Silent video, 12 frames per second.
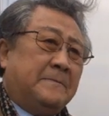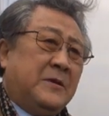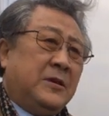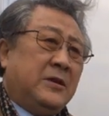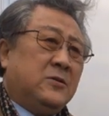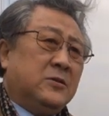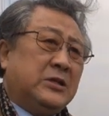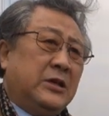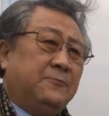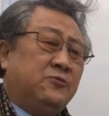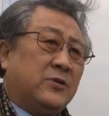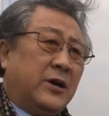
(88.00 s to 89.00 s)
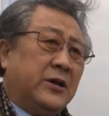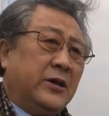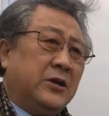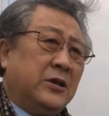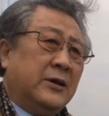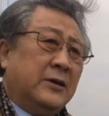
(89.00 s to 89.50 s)
이것이
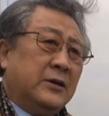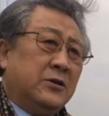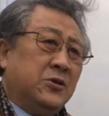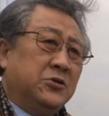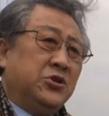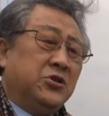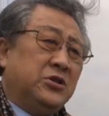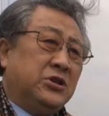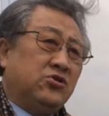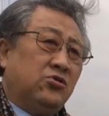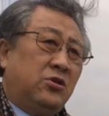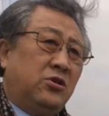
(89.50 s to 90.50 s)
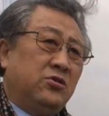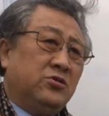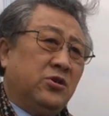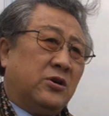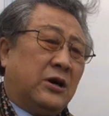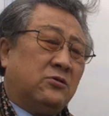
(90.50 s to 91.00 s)
북한의 현존 기술
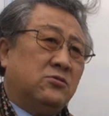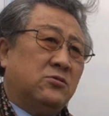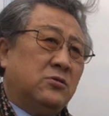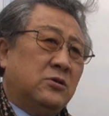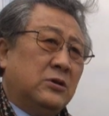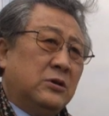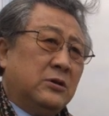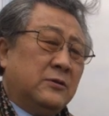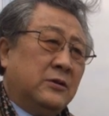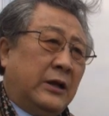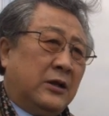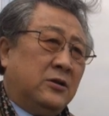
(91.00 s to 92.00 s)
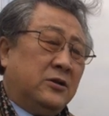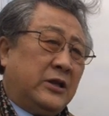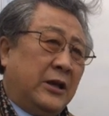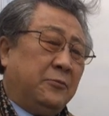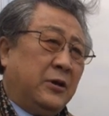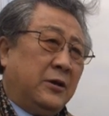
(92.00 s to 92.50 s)
능력하고 나는
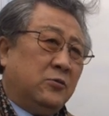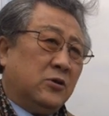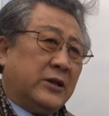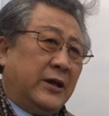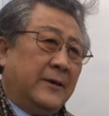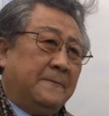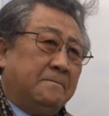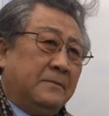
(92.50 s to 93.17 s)
대비해 볼 때